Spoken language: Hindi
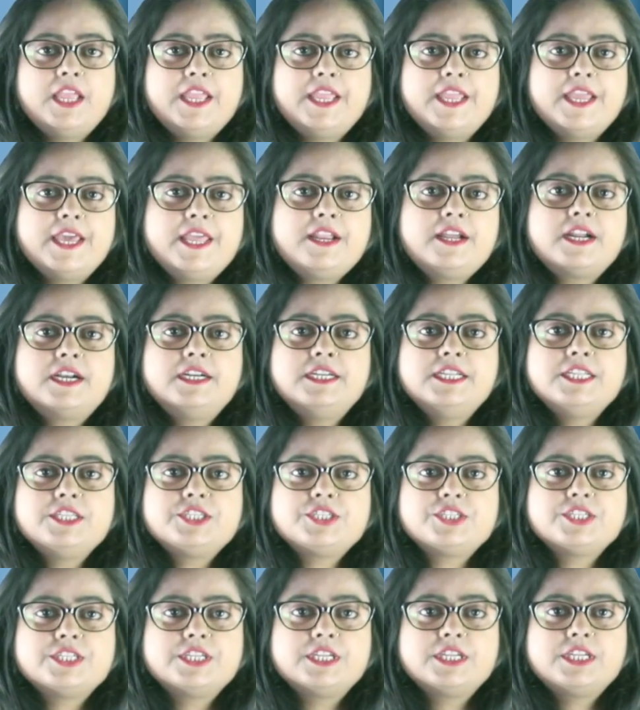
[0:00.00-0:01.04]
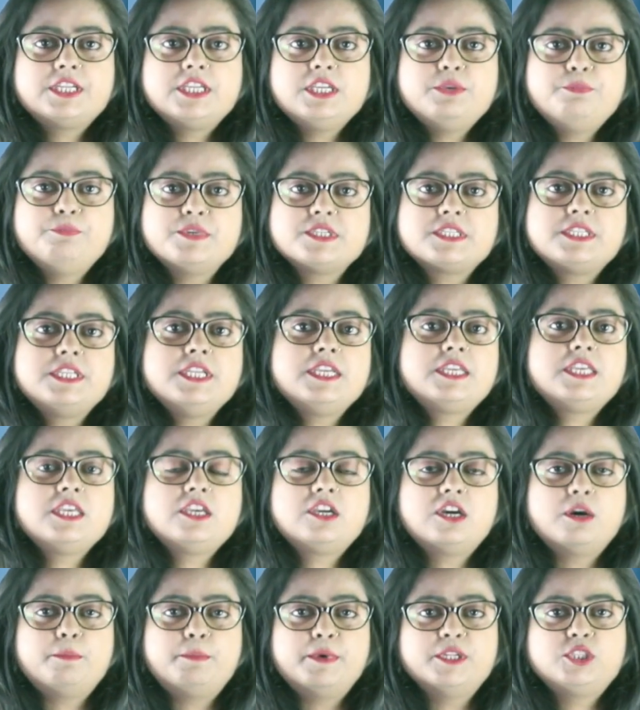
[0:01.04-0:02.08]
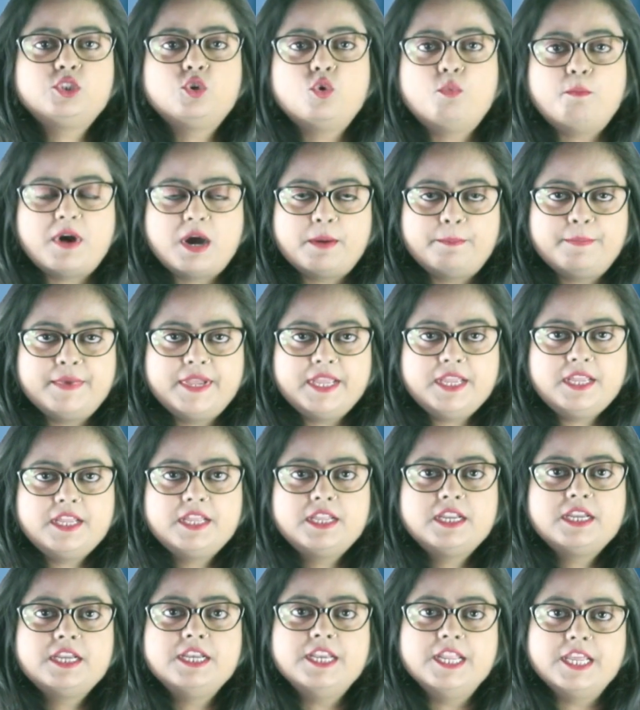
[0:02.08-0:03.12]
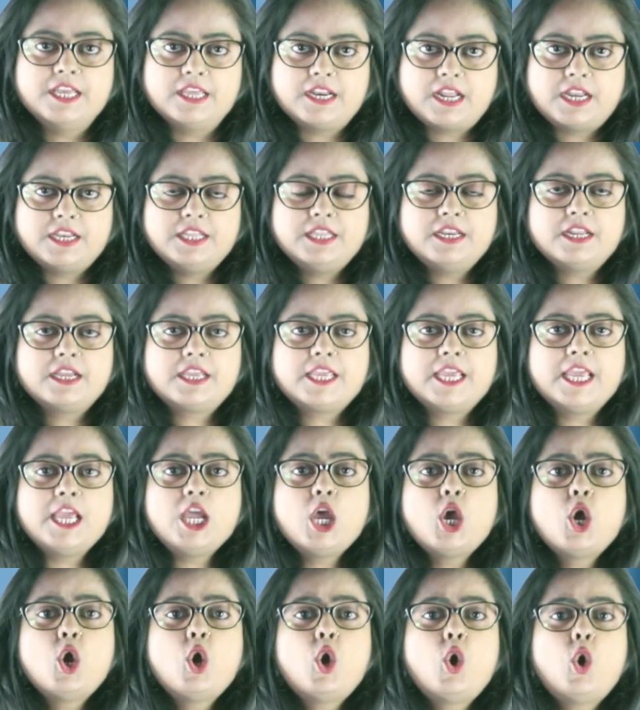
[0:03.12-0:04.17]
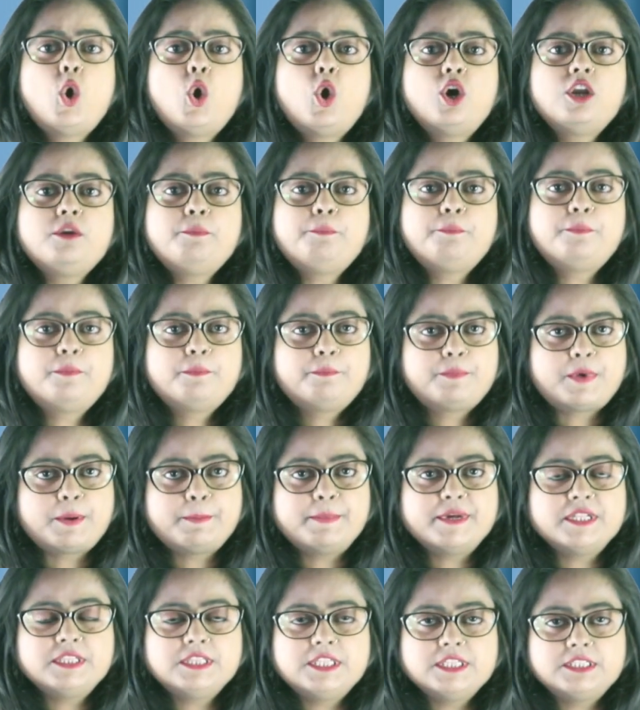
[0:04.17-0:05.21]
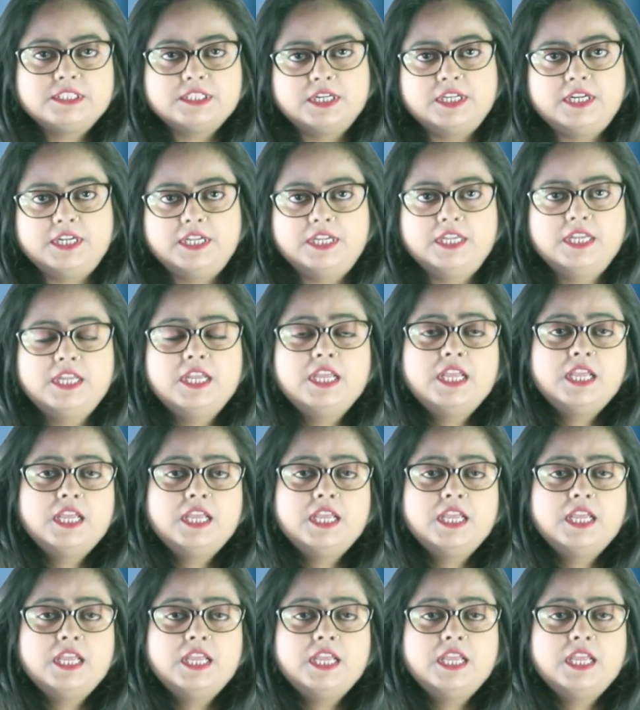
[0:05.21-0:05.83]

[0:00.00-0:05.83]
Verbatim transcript: एयर कंडीशनर की बिजली की खपत को मापें निगरानी रखें और प्रबंधित करें